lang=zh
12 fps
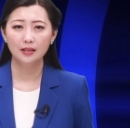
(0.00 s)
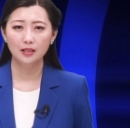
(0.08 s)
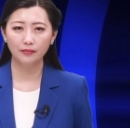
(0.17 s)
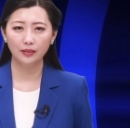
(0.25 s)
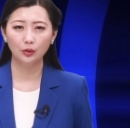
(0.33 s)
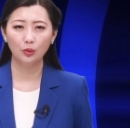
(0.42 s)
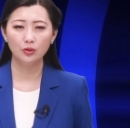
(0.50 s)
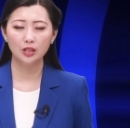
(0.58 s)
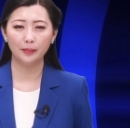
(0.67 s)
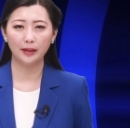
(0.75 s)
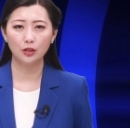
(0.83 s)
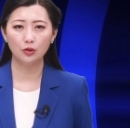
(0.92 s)
这份通知
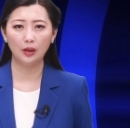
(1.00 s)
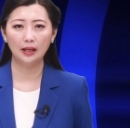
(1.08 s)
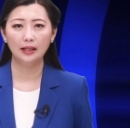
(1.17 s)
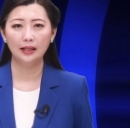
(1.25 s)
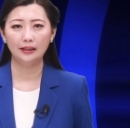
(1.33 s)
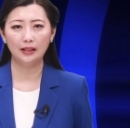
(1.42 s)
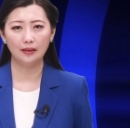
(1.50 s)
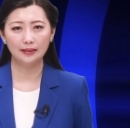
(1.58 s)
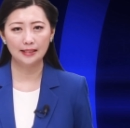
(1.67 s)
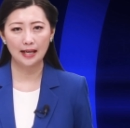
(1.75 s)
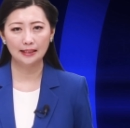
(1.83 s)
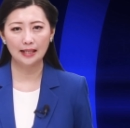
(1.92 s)
里边说，要
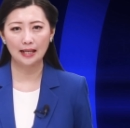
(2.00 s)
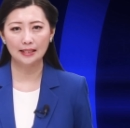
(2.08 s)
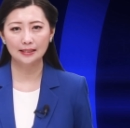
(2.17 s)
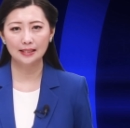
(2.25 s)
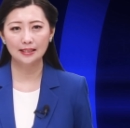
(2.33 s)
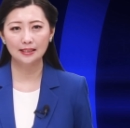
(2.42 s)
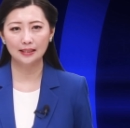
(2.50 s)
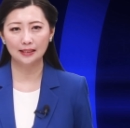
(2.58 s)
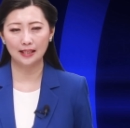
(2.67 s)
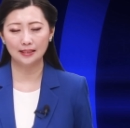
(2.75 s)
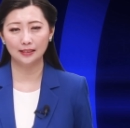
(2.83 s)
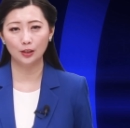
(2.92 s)
加大先进
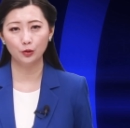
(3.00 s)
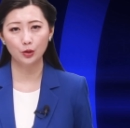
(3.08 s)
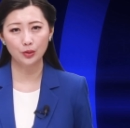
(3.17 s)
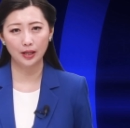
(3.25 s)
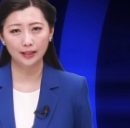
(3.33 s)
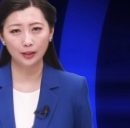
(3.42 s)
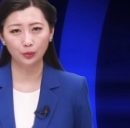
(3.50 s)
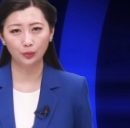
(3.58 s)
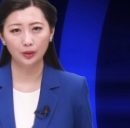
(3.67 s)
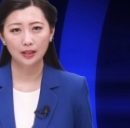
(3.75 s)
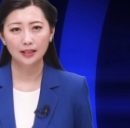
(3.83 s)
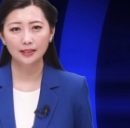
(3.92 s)
典型的宣传力
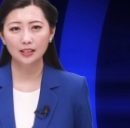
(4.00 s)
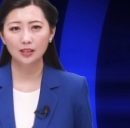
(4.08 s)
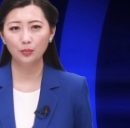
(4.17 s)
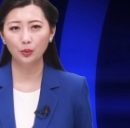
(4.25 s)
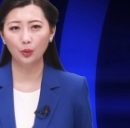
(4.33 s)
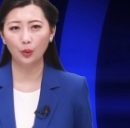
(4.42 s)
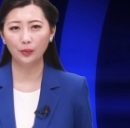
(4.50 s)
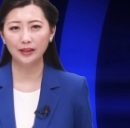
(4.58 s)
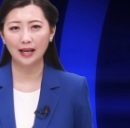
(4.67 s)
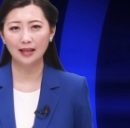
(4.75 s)
度，进一步弘